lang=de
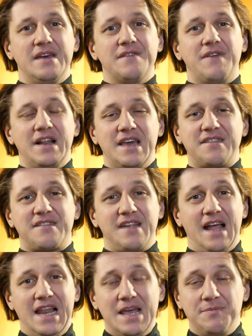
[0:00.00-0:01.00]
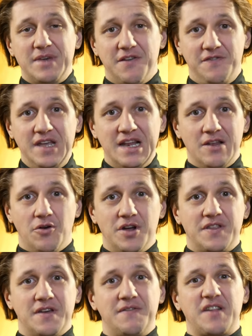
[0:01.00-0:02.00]
Weil jetzt erleben ja viele
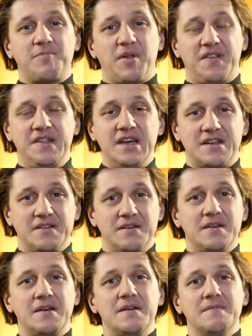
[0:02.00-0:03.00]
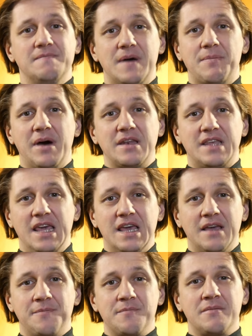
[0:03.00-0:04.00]
Leute, was passiert, wenn man
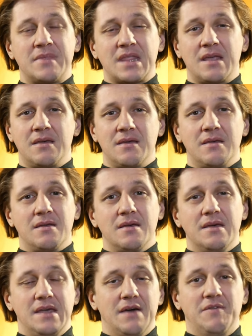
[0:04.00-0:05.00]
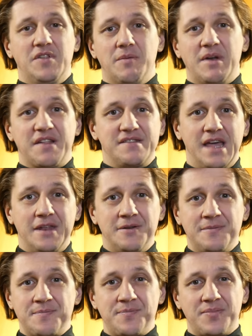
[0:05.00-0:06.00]
gegen, ja, wie soll man das
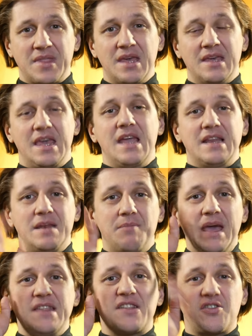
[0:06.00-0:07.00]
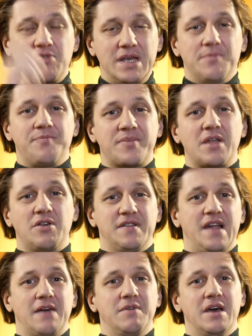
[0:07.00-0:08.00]
nennen, gegen den Mainstream oder
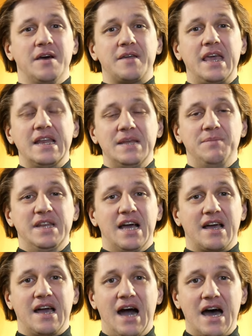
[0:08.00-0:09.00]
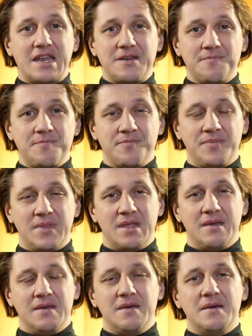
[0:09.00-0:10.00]
sagen wir gegen die Mediakraten,
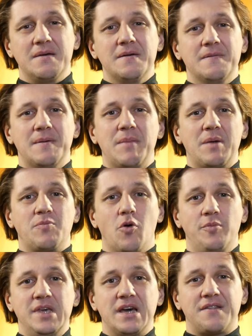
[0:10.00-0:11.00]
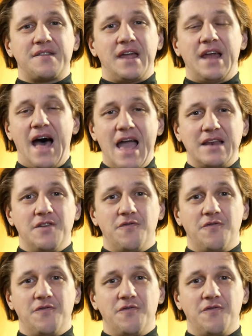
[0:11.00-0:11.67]
wenn man probiert, seine eigenen